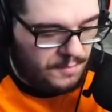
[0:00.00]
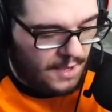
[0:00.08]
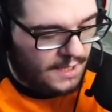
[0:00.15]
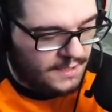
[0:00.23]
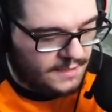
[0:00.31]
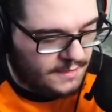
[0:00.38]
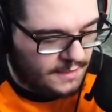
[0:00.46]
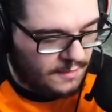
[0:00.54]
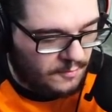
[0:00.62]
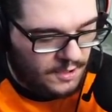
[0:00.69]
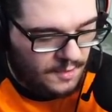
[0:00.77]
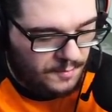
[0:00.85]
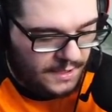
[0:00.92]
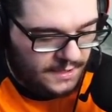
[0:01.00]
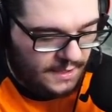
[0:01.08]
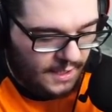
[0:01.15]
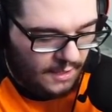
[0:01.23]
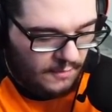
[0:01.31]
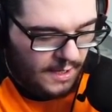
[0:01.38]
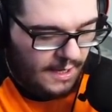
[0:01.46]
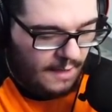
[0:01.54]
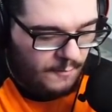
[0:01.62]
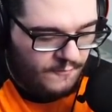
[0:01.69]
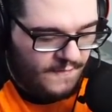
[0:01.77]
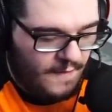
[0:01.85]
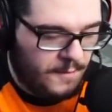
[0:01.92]
da parte, teniamola da parte anche quella.
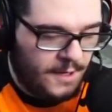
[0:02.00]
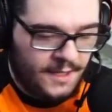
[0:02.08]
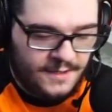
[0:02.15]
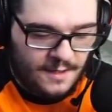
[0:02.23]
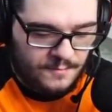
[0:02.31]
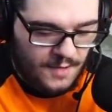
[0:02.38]
Ovviamente